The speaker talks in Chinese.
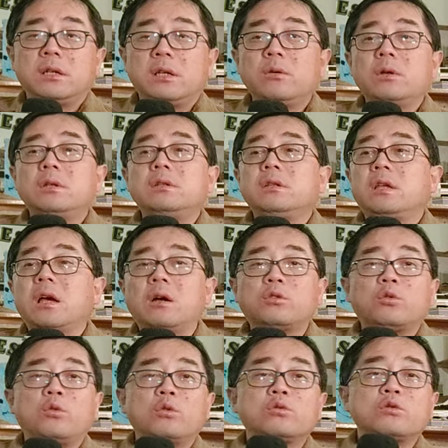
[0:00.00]
因为你要
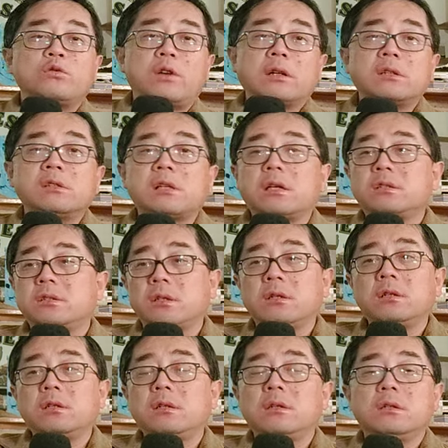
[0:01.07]
拖住房地产
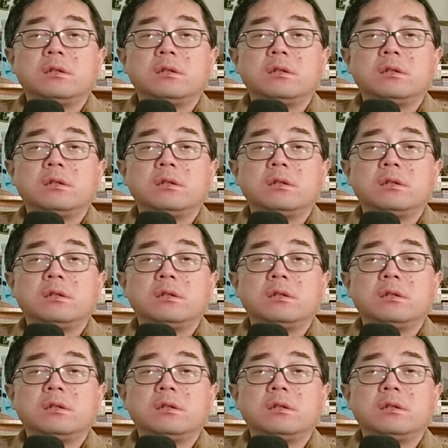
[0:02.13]
行。